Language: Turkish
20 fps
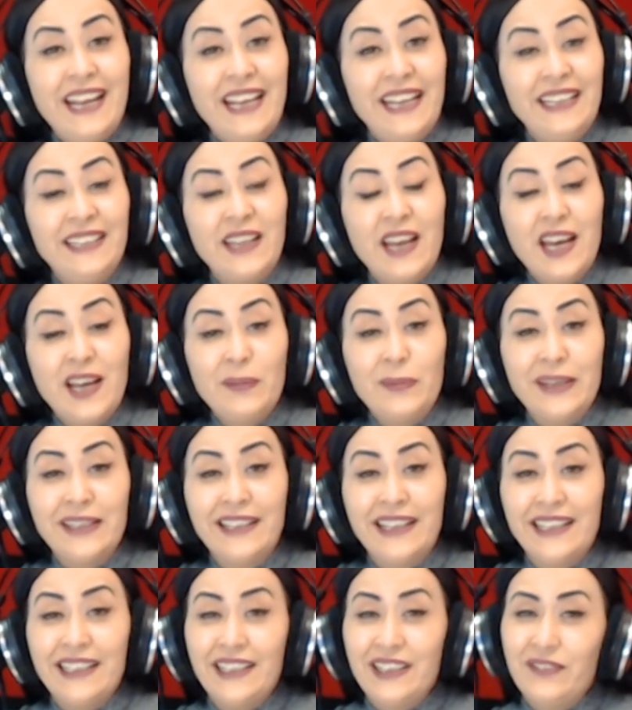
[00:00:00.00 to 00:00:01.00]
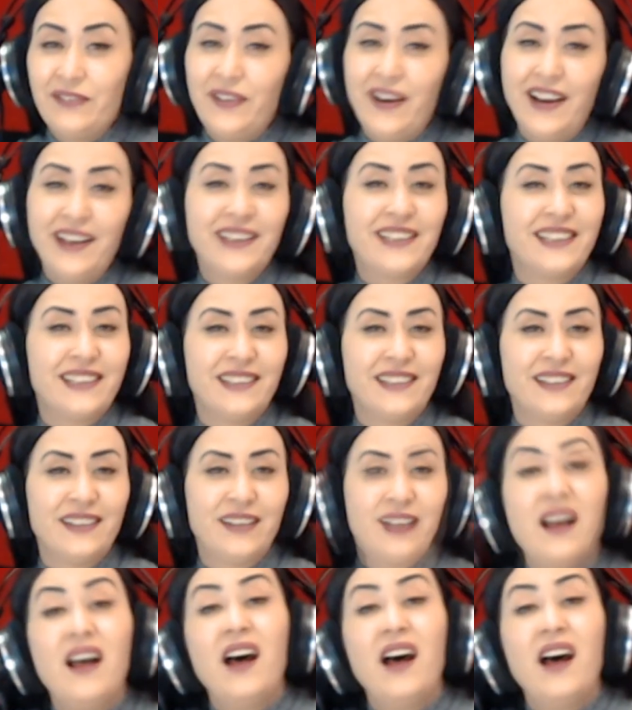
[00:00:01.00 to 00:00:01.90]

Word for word: hitap edenin farkını